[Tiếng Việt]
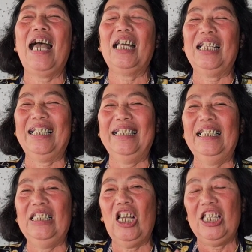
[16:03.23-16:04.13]
dạ
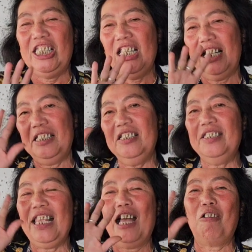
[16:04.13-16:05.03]
rồi vậy là
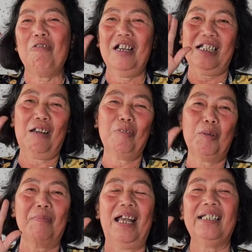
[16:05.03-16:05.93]
xin chào à, cộng
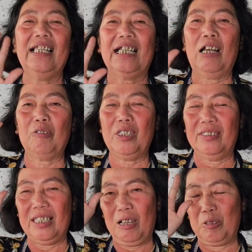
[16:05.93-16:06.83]
đồng mạng và chào
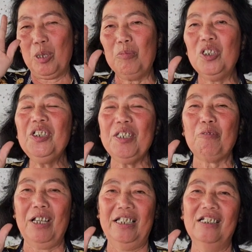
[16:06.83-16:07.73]
chào trong nước và
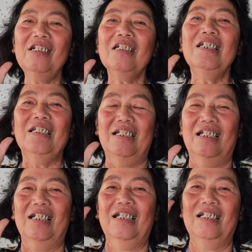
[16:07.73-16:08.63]
ngoài nước ừ.
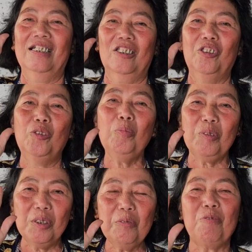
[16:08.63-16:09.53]
à, chúc
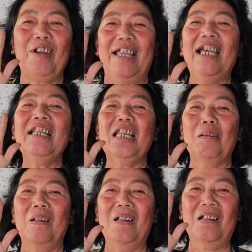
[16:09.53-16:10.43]
sức khỏe nè.